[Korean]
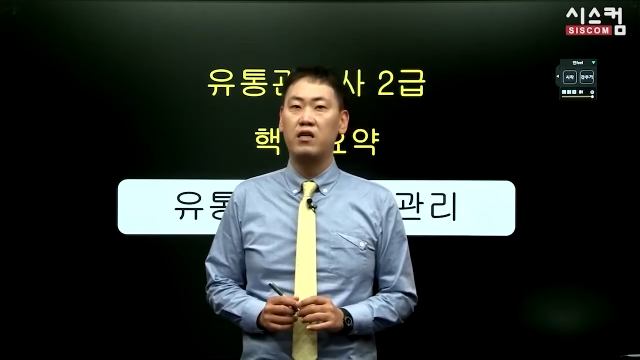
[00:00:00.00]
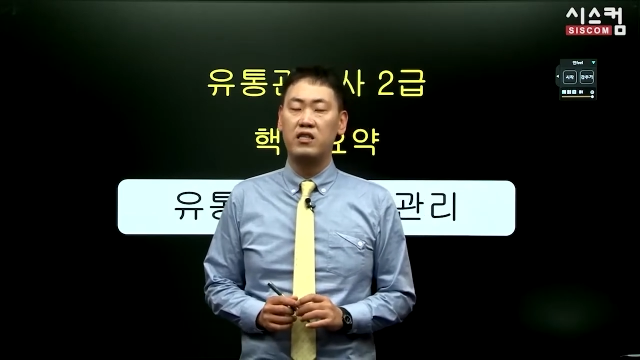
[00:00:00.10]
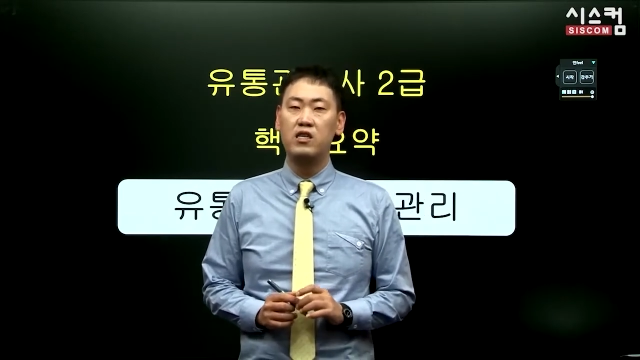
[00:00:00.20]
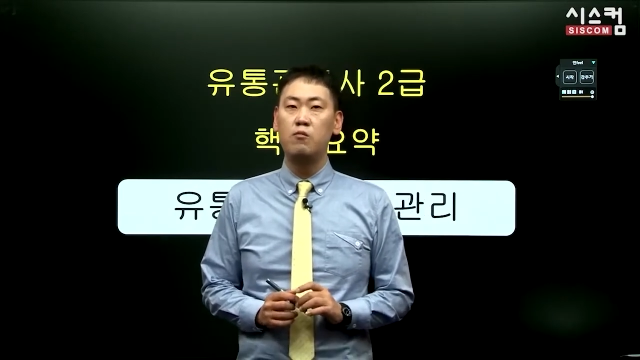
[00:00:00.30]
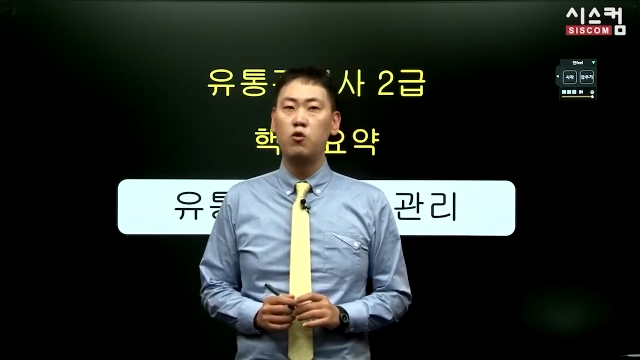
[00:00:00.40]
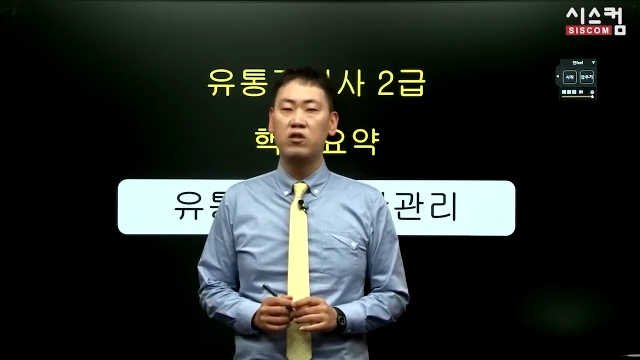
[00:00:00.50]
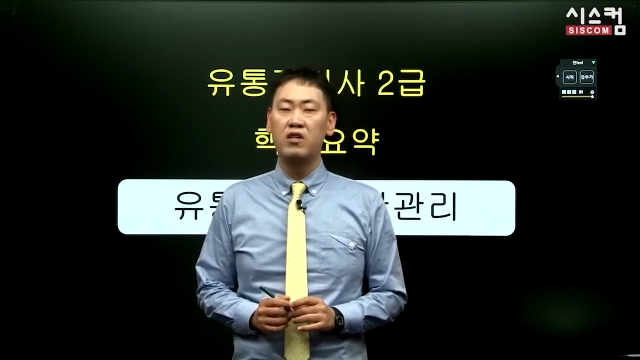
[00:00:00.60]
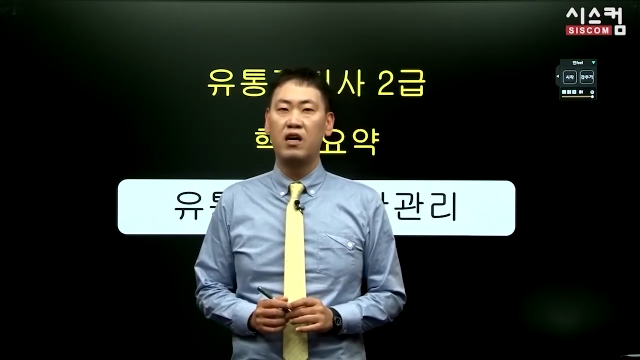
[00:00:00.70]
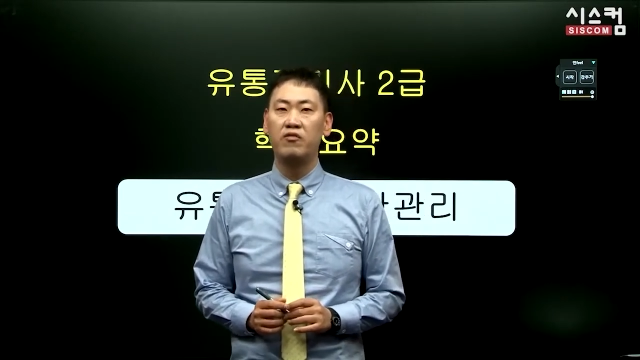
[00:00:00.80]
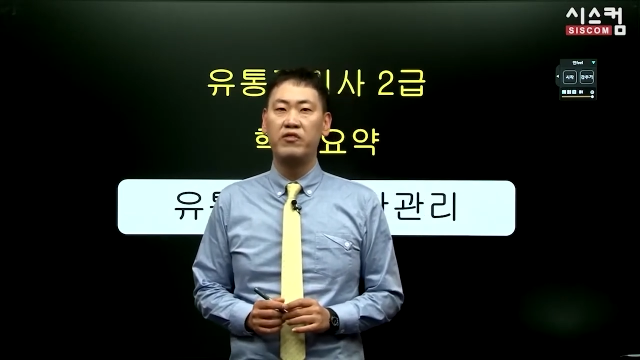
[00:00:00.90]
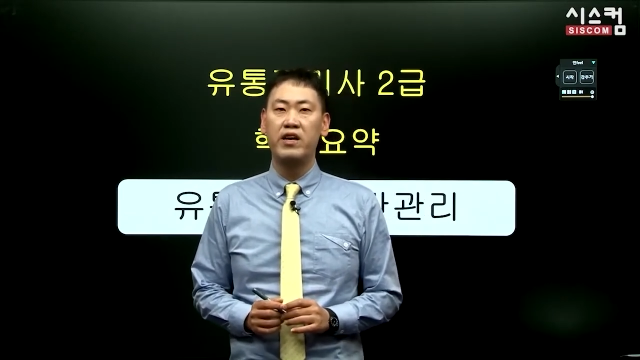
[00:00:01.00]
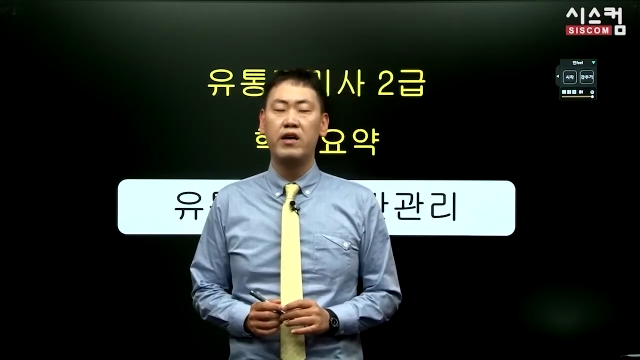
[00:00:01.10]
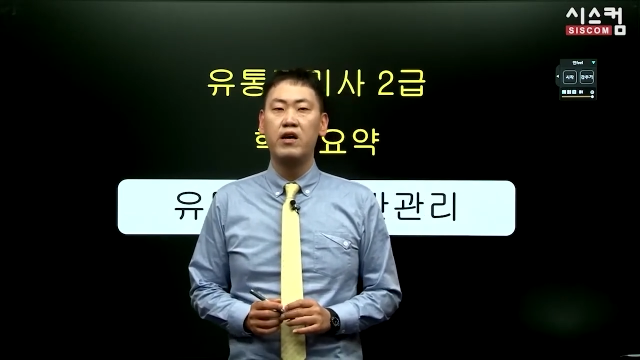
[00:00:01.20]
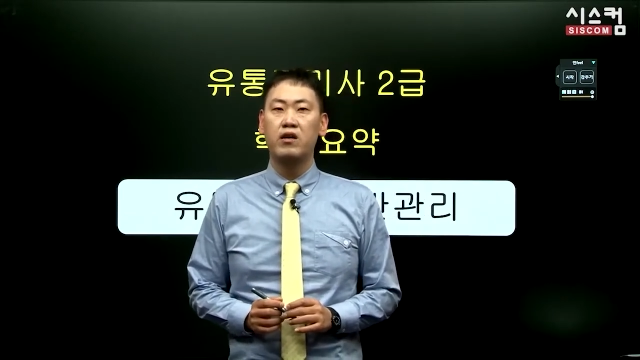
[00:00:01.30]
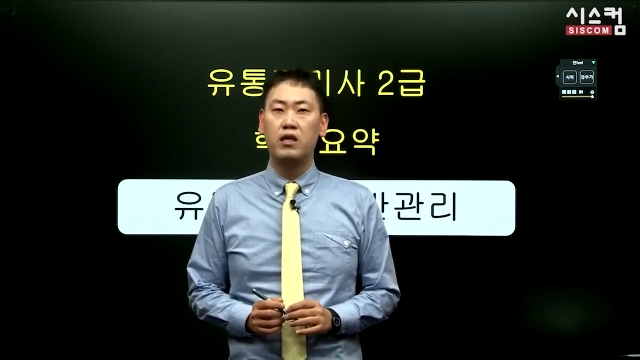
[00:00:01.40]
2과목에서 나왔는데,
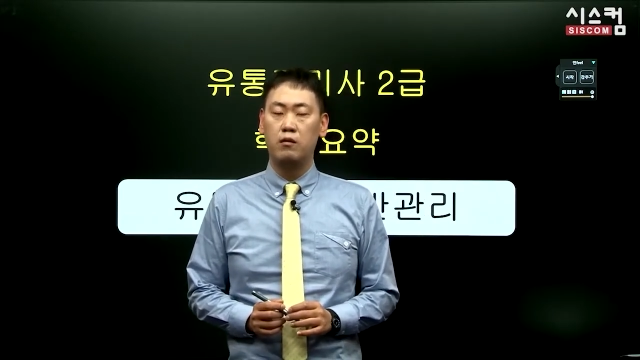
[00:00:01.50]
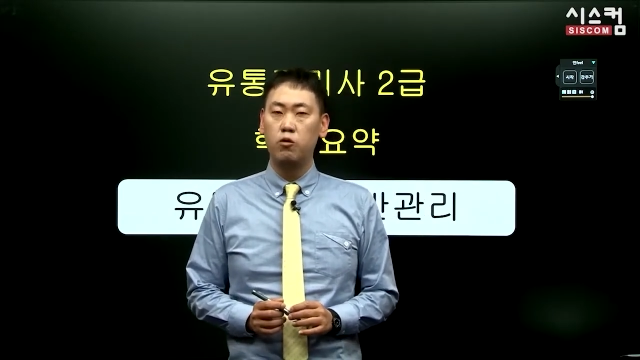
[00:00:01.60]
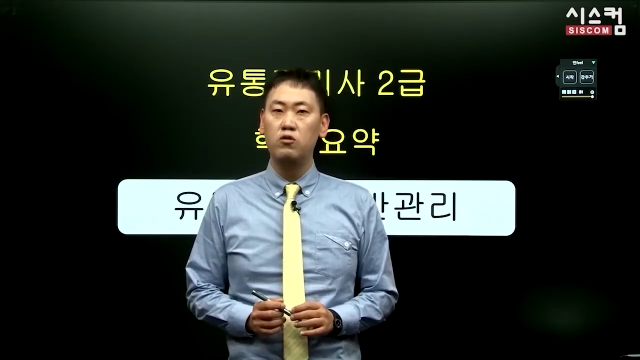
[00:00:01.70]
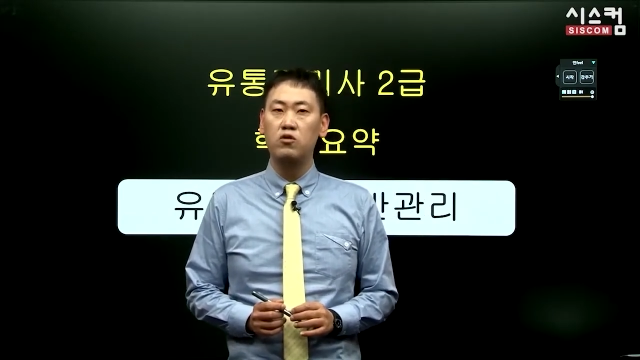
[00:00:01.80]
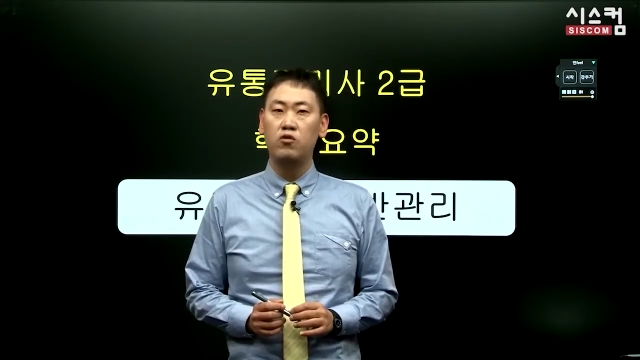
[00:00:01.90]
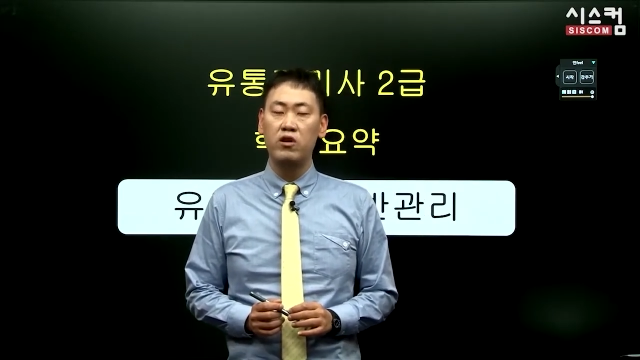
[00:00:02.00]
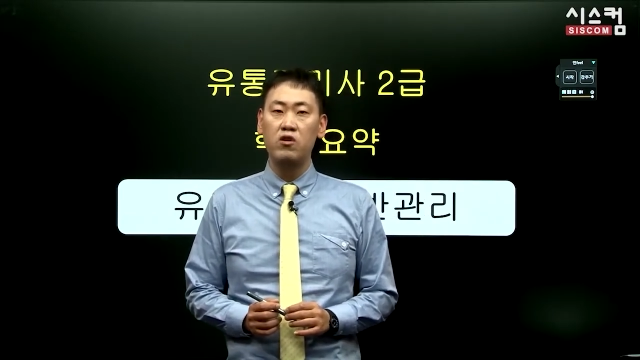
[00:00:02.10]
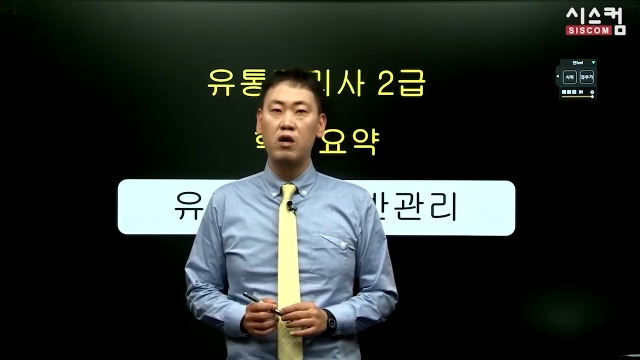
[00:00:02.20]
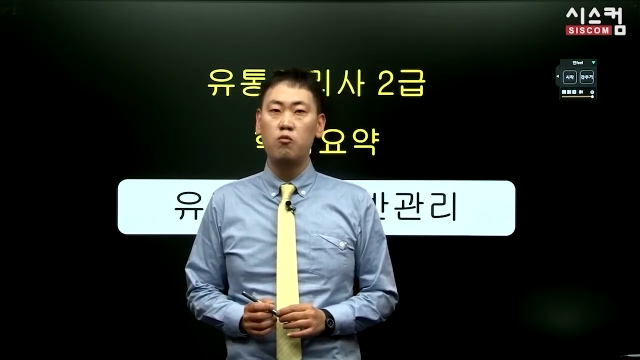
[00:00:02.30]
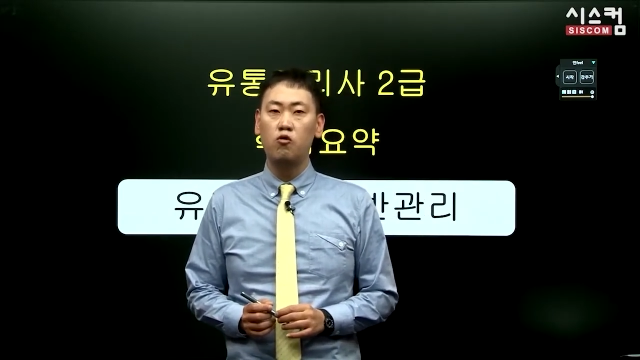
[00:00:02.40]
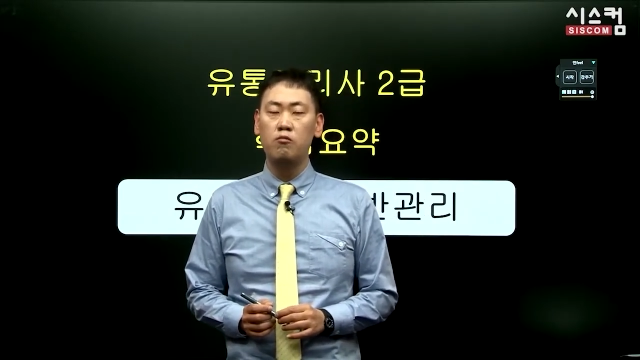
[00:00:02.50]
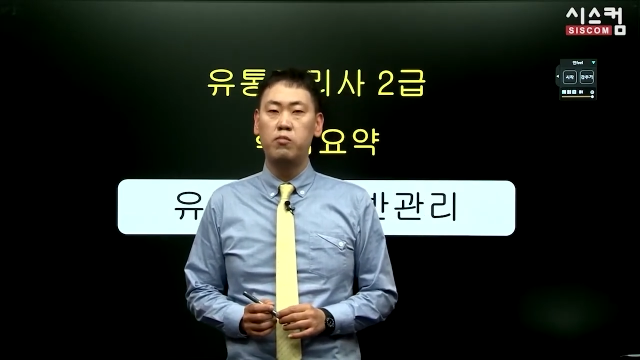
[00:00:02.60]
기본적으로 1과목은